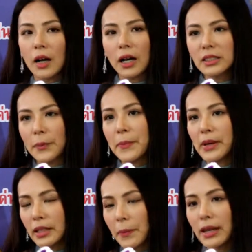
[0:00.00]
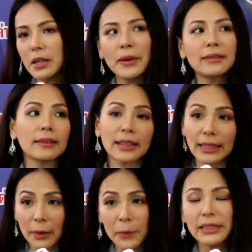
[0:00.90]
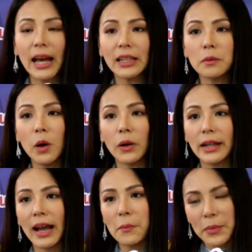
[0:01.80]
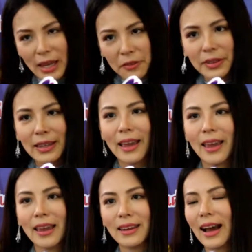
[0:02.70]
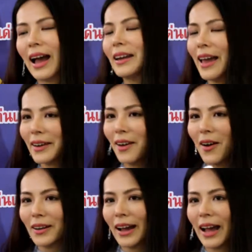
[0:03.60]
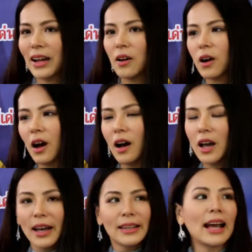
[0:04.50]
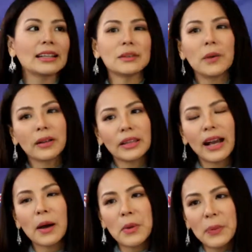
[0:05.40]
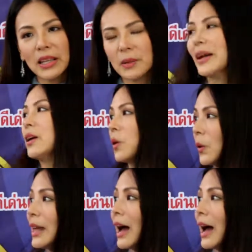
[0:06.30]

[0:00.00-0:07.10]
ก็จะเป็นผลิตภัณฑ์ที่เป็นสารสกัดธรรมชาติทั้งหมดนะคะ มี FDA นะคะแน่นอนนะคะ แล้วก็อยากจะบอกอย่างนี้ค่ะ เป็นผลิตภัณฑ์ของคน